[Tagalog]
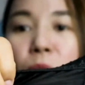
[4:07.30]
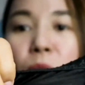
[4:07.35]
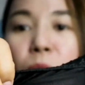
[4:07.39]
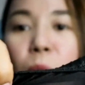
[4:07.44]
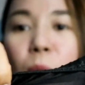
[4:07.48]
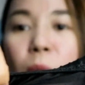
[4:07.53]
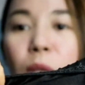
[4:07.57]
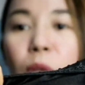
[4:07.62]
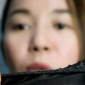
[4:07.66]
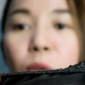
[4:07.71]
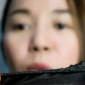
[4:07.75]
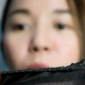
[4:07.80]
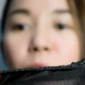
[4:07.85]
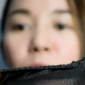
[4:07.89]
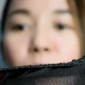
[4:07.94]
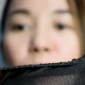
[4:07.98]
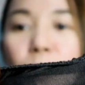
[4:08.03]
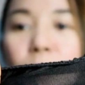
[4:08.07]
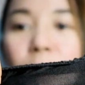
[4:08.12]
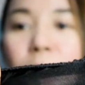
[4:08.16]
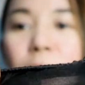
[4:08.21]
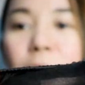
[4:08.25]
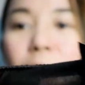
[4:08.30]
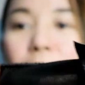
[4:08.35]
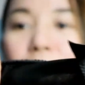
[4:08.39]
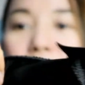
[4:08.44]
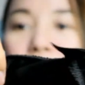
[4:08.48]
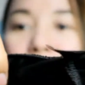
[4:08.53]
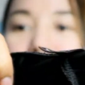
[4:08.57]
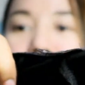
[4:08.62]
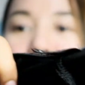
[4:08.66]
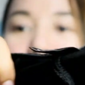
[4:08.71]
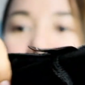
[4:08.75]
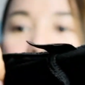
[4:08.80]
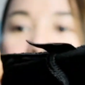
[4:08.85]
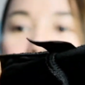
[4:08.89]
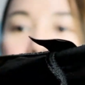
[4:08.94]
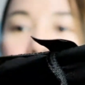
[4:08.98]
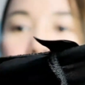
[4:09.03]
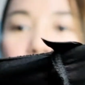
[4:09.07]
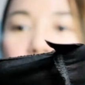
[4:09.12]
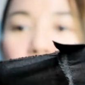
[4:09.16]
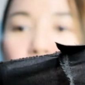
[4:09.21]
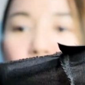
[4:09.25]
So ito yung itsura niya guys,
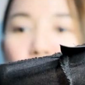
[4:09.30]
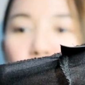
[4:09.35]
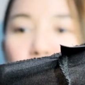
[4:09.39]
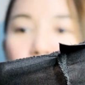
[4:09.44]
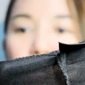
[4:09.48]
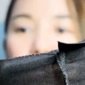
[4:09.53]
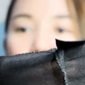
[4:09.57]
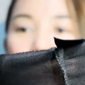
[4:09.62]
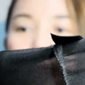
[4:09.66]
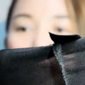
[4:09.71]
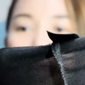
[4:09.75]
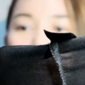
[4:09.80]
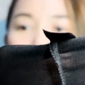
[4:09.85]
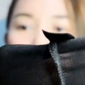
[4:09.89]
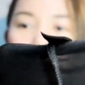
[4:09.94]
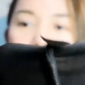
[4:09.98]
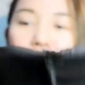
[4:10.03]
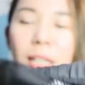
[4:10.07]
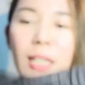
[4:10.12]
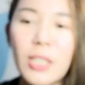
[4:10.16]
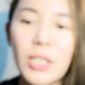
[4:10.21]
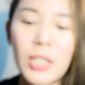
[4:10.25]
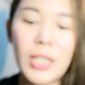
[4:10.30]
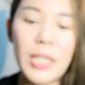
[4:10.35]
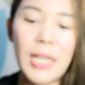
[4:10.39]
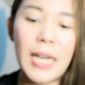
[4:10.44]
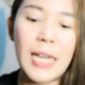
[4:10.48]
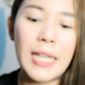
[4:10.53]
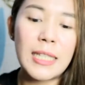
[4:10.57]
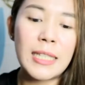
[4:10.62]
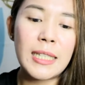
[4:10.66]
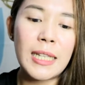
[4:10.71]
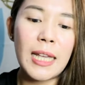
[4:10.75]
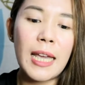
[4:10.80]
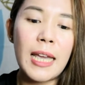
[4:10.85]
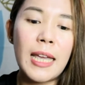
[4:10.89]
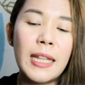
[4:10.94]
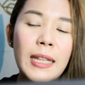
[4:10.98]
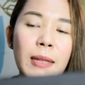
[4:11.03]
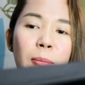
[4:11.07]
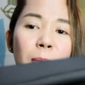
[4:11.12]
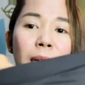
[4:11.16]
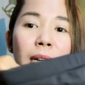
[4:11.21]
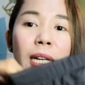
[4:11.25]
cycling shorts lang talaga siya guys.
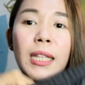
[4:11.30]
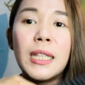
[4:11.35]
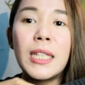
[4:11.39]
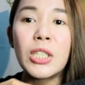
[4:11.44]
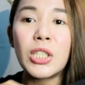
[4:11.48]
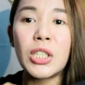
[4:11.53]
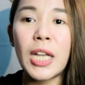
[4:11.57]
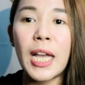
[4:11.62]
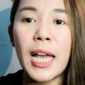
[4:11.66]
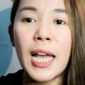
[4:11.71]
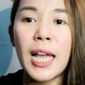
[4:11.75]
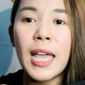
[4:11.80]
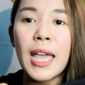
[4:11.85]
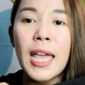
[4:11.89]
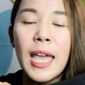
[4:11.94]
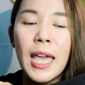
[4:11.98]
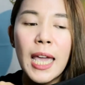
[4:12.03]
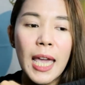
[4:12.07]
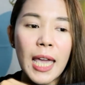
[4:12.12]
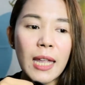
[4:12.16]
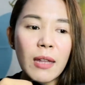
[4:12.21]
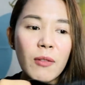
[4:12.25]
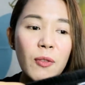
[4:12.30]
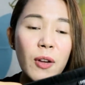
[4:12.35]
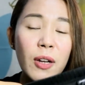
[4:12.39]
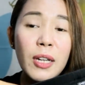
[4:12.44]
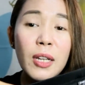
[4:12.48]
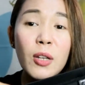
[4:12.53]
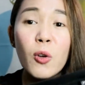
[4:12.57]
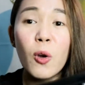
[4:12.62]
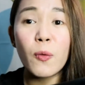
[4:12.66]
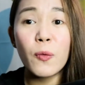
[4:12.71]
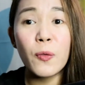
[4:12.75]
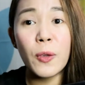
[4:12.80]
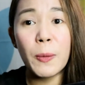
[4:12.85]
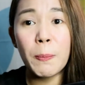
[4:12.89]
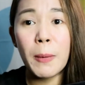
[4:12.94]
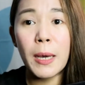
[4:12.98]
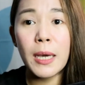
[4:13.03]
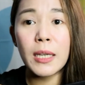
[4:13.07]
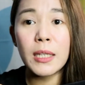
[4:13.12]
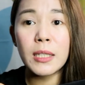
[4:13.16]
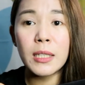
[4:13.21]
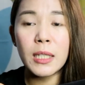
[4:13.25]
And maganda siya and very comfy
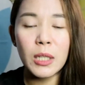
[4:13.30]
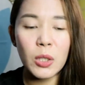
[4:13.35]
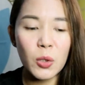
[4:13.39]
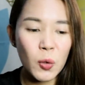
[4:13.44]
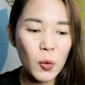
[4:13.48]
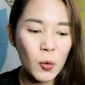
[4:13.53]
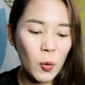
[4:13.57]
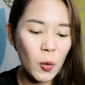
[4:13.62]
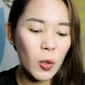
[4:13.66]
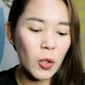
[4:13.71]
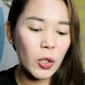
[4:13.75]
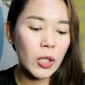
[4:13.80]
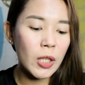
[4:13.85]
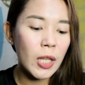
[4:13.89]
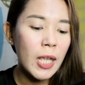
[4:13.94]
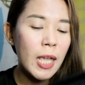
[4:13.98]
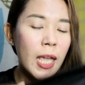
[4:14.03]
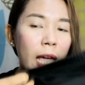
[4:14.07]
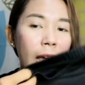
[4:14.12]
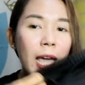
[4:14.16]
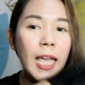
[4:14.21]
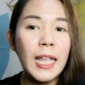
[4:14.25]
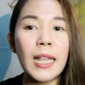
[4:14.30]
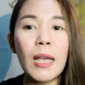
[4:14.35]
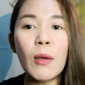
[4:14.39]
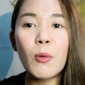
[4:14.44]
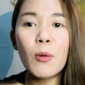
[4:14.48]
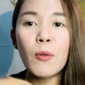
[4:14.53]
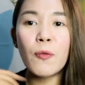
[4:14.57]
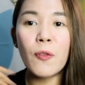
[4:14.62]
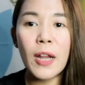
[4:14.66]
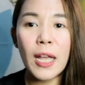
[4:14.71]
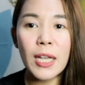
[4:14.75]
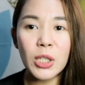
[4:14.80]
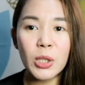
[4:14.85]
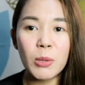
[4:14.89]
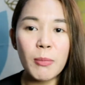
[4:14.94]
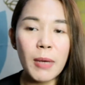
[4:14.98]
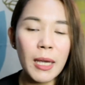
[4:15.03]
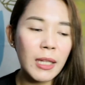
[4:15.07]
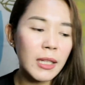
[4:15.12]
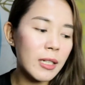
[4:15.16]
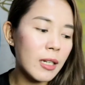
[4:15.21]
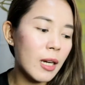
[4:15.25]
pag sinusuot. And I will flash
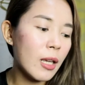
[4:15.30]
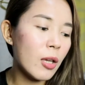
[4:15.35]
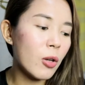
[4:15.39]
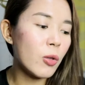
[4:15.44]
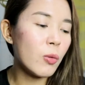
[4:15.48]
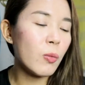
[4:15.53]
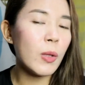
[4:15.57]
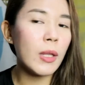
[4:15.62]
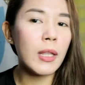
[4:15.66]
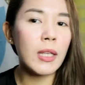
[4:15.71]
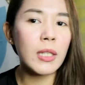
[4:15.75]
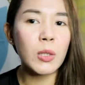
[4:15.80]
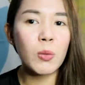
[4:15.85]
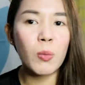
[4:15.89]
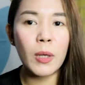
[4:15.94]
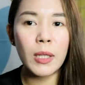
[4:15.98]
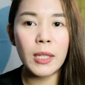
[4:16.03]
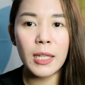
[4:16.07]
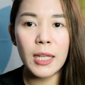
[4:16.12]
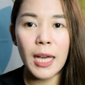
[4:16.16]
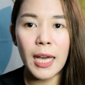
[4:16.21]
my try on with this one